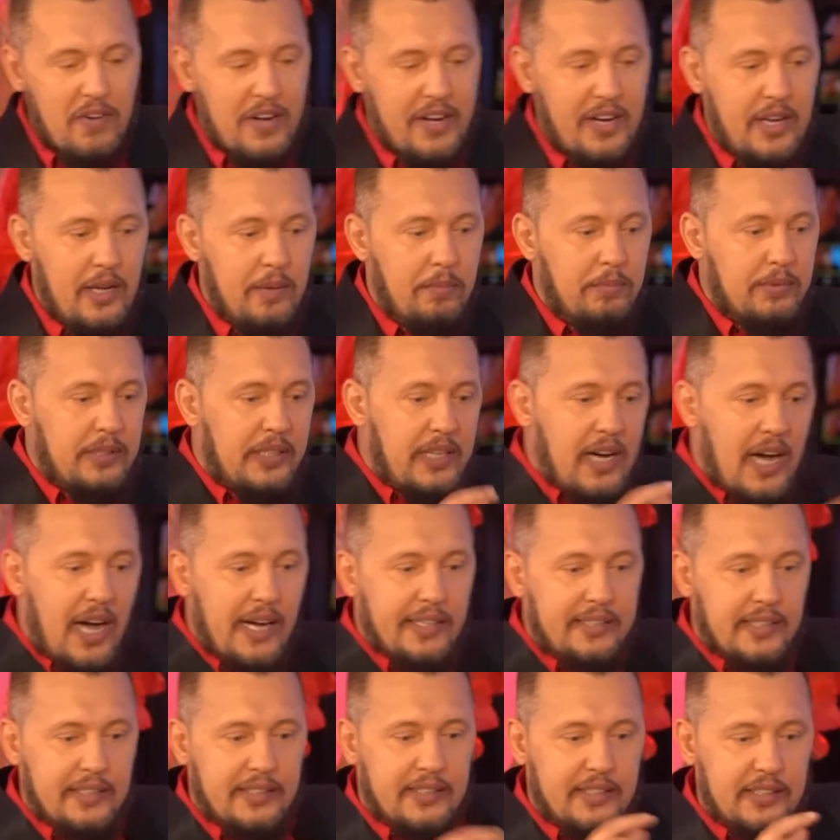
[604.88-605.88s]
говорим
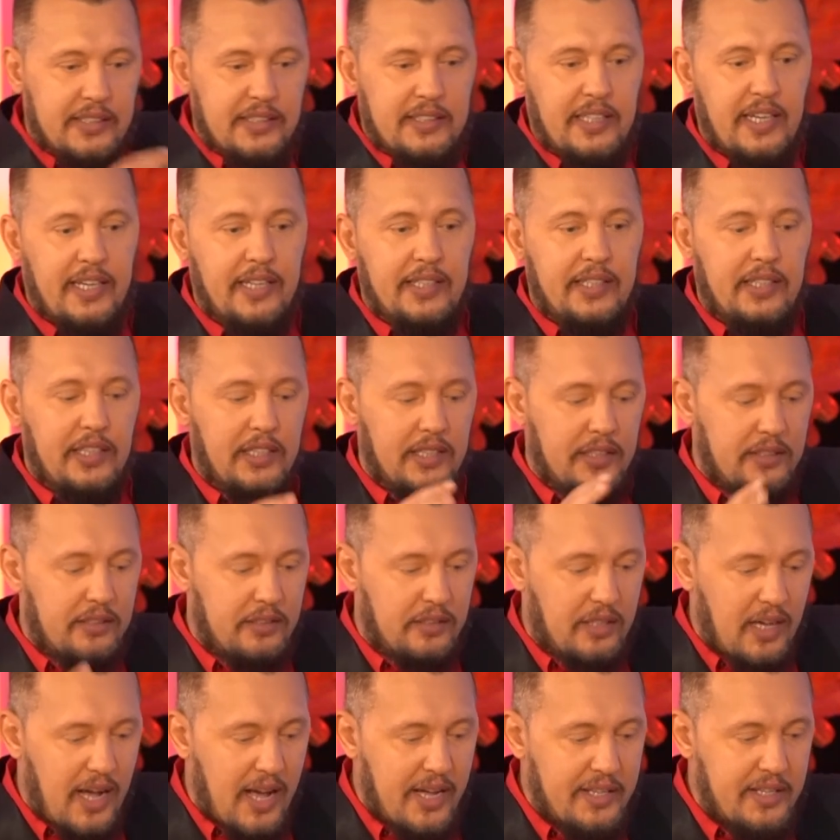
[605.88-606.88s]
Катя, Сергей и
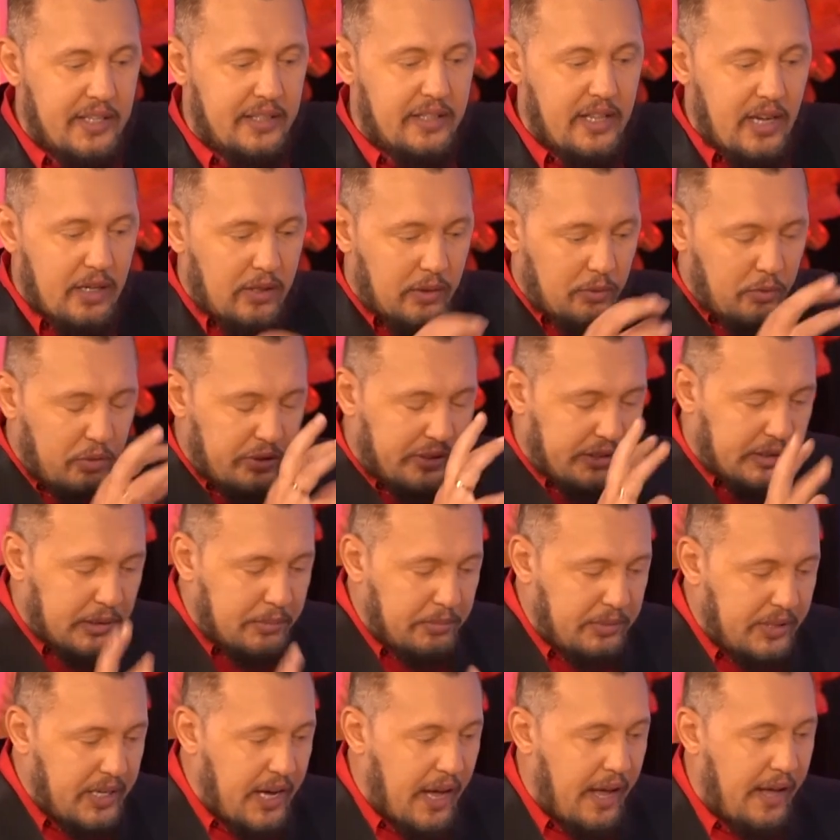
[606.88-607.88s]
Таня, да, вот
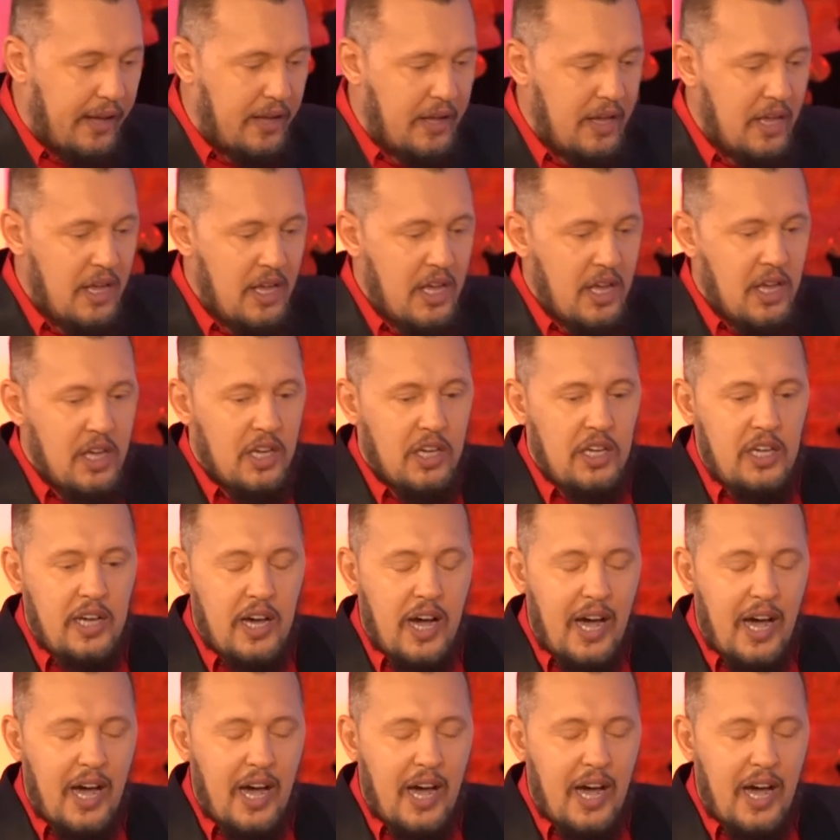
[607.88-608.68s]
семья, и